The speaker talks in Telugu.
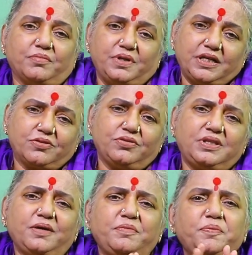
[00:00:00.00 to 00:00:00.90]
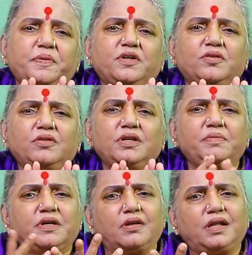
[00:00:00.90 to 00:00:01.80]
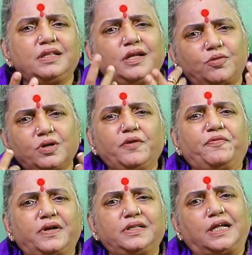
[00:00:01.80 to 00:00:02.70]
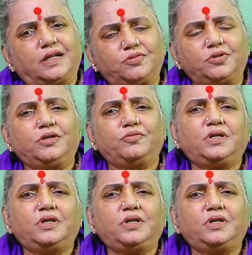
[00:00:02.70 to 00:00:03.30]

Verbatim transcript: మీకుందా మీరు పెట్టుకోండి మీకు లేదా ఓకే ఫైన్ దాంతో